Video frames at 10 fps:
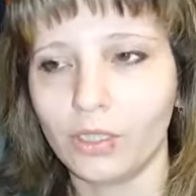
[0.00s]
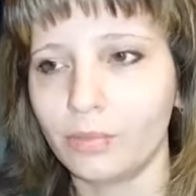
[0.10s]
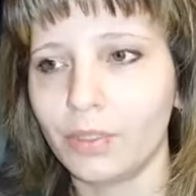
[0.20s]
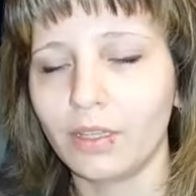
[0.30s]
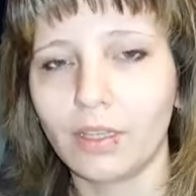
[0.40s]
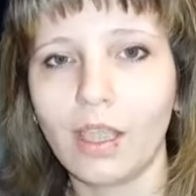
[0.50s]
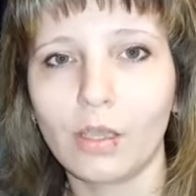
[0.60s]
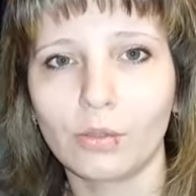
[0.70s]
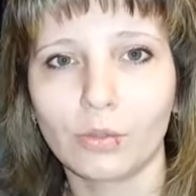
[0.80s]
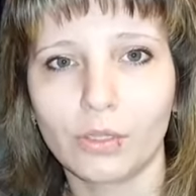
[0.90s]
Я ей
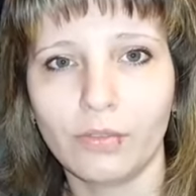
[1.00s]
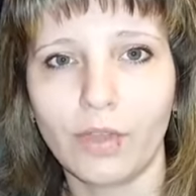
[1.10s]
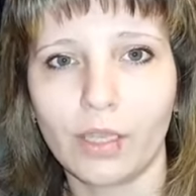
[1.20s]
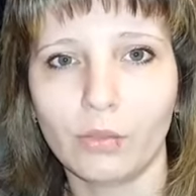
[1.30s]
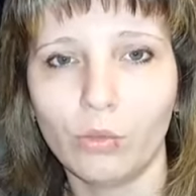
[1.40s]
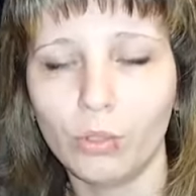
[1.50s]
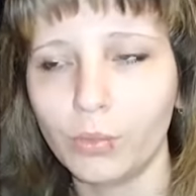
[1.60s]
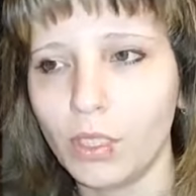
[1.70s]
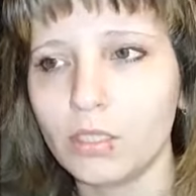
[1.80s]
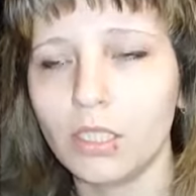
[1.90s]
предлагаю, говорю, давай, ой, у
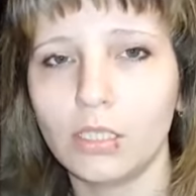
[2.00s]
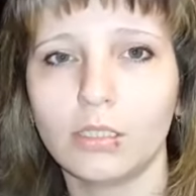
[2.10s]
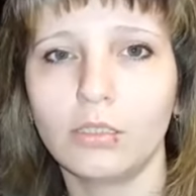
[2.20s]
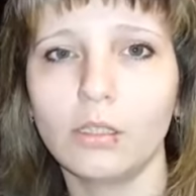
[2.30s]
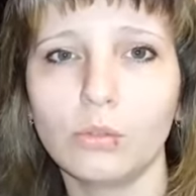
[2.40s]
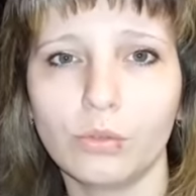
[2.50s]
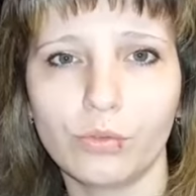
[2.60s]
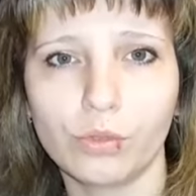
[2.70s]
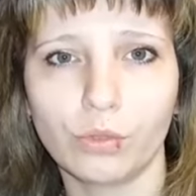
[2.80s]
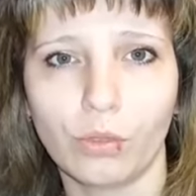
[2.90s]
меня денег нету
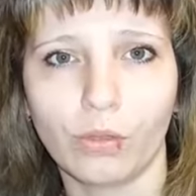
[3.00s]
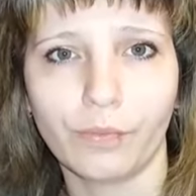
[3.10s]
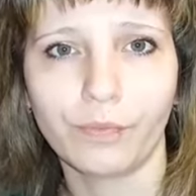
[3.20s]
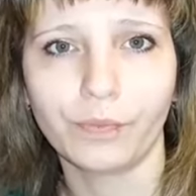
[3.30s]
и все.